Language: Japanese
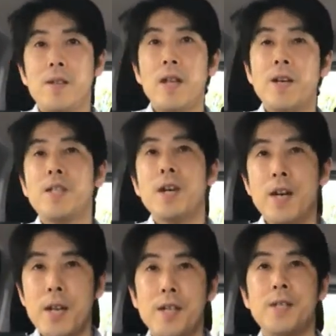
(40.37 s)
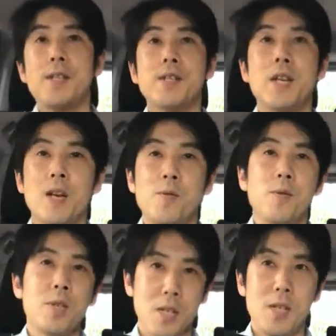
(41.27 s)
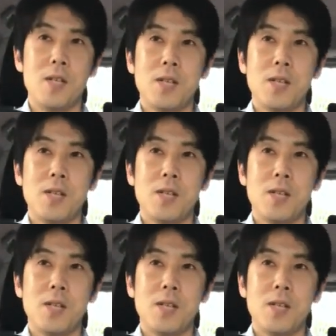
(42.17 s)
で明日が平成最後の日